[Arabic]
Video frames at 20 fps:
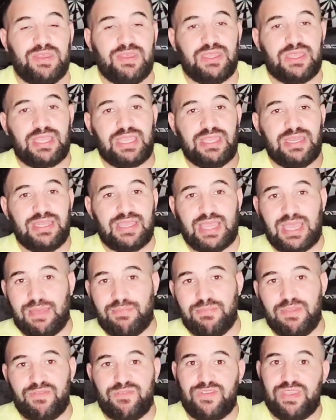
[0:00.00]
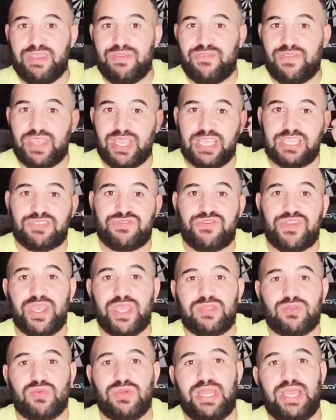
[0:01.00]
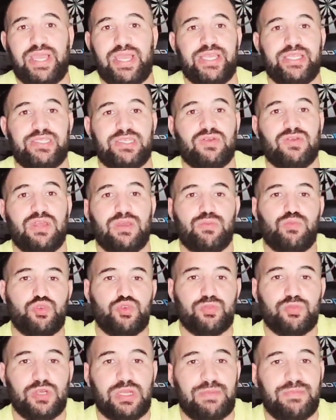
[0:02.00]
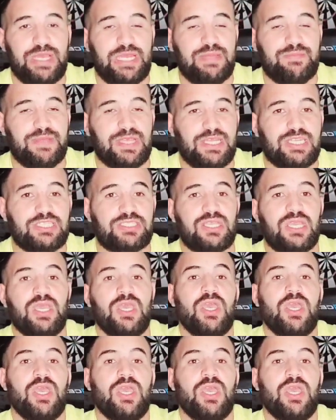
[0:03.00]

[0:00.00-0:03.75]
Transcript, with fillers: كان يخمم في في كشفات ولا حاجه ولا بوم ولا ما على باليش